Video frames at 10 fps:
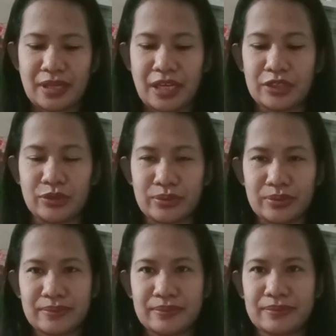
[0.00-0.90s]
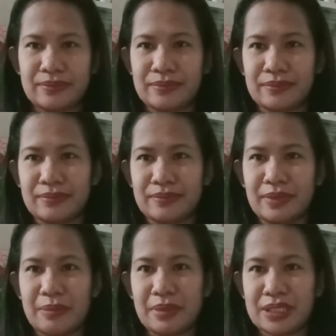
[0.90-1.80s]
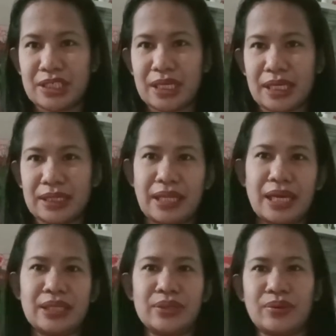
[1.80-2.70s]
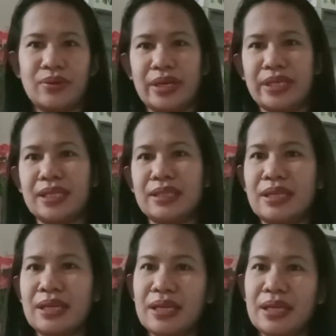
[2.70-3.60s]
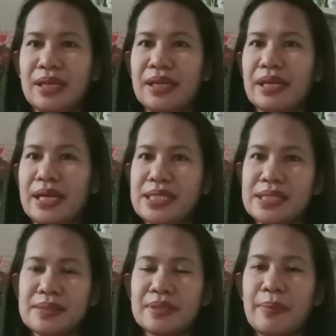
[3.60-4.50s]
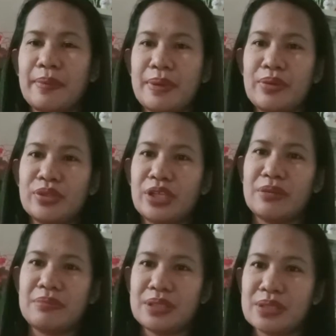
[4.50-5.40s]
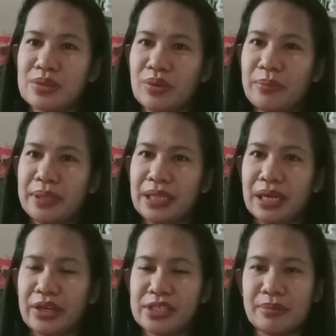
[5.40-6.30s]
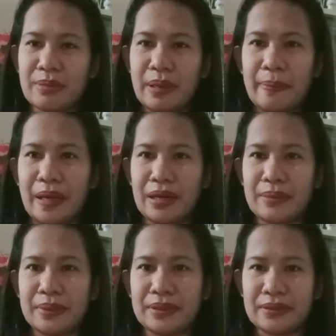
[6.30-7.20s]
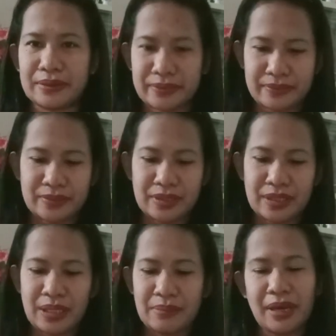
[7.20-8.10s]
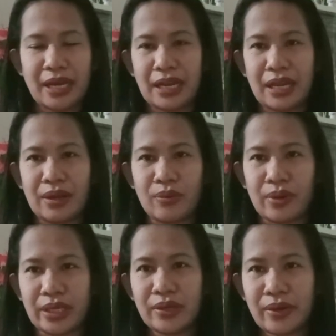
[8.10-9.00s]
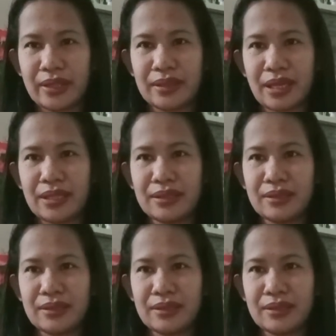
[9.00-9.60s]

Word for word: ano, kapag chikahan tayo. Ayan. Guys, kapag manunod kayo ng videos ko, comment lang kayo sa baba para naman makilala ko kayo. And then,